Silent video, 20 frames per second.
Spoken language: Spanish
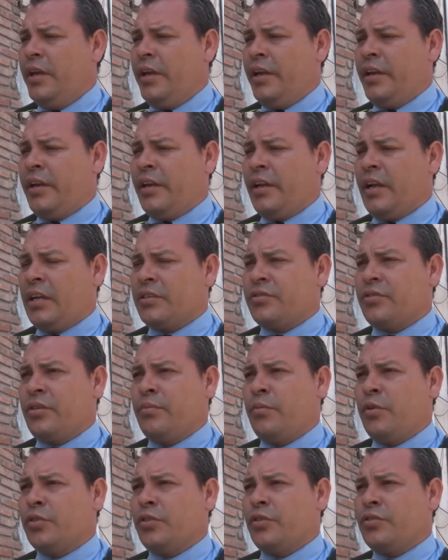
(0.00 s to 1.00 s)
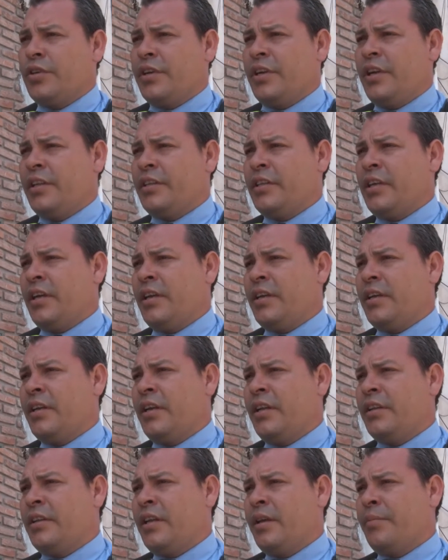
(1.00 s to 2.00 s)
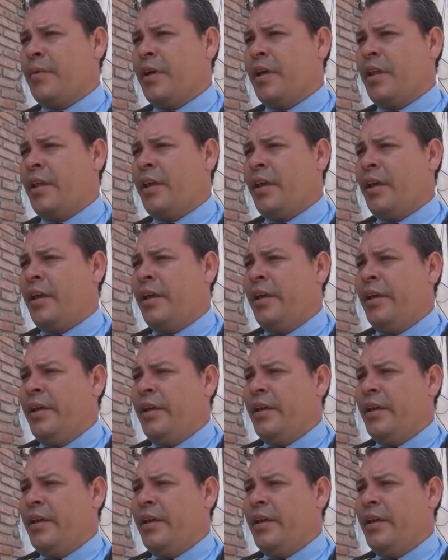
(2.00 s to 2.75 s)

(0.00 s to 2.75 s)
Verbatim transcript: en el caso de motocicleta y el tema de